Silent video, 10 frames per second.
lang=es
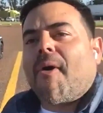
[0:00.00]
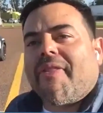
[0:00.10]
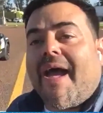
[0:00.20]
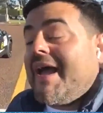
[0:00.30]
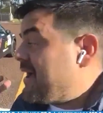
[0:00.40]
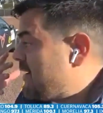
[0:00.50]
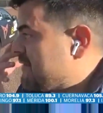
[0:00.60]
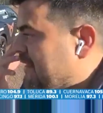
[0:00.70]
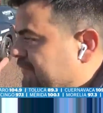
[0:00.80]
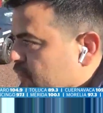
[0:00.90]
pueda
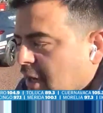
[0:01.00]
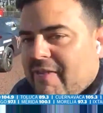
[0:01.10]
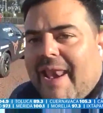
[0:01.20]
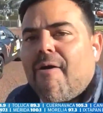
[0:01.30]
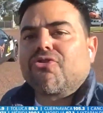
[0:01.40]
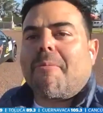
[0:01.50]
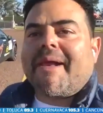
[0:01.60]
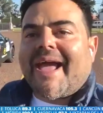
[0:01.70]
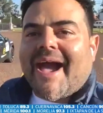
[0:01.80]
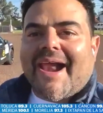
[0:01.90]
disfrutar del auto,
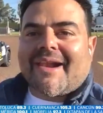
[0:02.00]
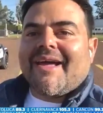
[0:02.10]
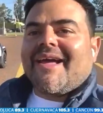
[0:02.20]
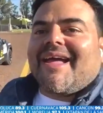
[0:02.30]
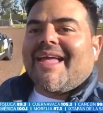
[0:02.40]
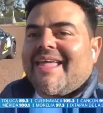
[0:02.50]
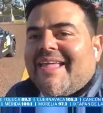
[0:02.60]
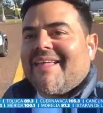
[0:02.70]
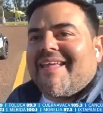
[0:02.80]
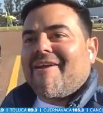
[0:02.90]
manejar
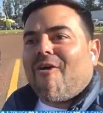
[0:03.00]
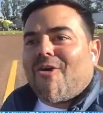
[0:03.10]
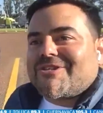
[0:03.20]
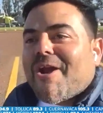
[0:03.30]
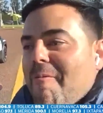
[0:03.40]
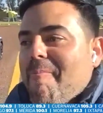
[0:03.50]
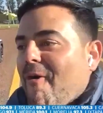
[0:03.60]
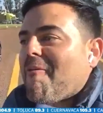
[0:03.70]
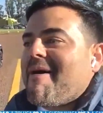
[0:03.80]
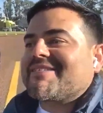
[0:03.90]
y, conocer un
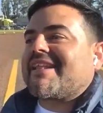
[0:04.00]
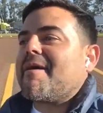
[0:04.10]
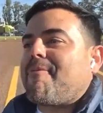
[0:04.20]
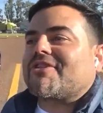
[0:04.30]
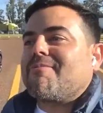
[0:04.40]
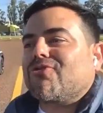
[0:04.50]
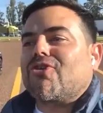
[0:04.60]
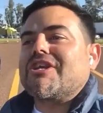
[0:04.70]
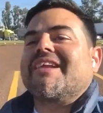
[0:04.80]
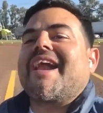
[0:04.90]
poco más del deporte
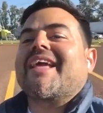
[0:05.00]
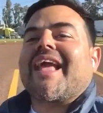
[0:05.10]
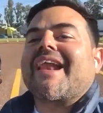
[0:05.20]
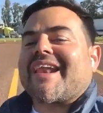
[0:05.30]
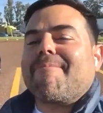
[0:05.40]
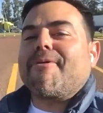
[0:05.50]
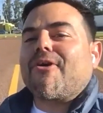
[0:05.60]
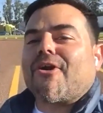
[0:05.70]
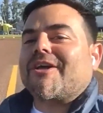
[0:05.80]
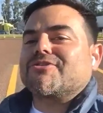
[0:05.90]
motor sin tener que ir
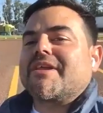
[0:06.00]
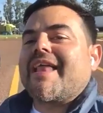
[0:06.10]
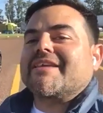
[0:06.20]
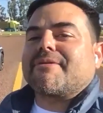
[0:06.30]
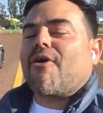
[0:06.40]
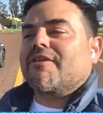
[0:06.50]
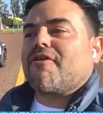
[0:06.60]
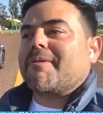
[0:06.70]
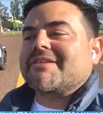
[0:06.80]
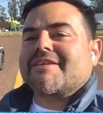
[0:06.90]
rápido. Y creo que es una de las
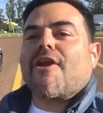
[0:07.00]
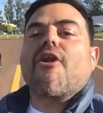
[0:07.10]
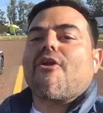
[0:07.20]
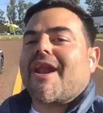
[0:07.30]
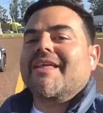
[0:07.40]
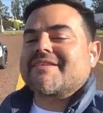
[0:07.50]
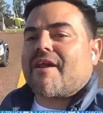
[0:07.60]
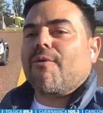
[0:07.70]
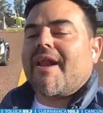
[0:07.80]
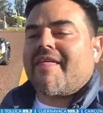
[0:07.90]
mejores formas de hacerlo, los rallies
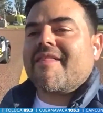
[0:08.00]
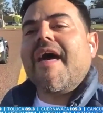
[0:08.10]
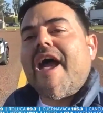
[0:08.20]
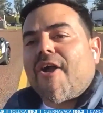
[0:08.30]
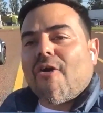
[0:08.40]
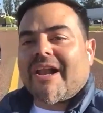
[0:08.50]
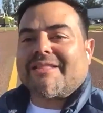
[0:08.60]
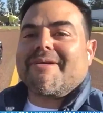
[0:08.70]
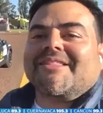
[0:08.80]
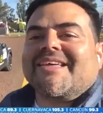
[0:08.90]
de regularidad,
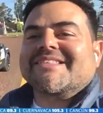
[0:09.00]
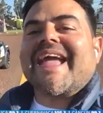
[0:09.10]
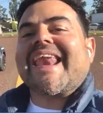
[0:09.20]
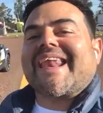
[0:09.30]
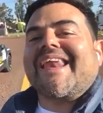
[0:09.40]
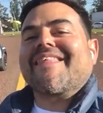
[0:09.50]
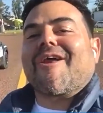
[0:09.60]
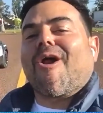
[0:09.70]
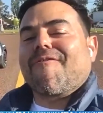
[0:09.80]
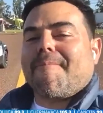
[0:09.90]
concretamente este rally
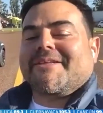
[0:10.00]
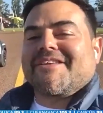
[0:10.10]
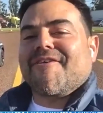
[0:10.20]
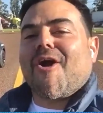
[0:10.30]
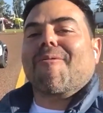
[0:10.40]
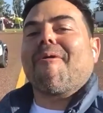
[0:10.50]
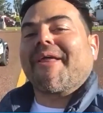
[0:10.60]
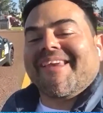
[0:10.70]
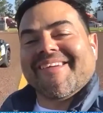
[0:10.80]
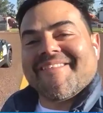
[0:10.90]
del Golfo del Pacífico. ¿Cómo
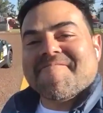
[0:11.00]
ven?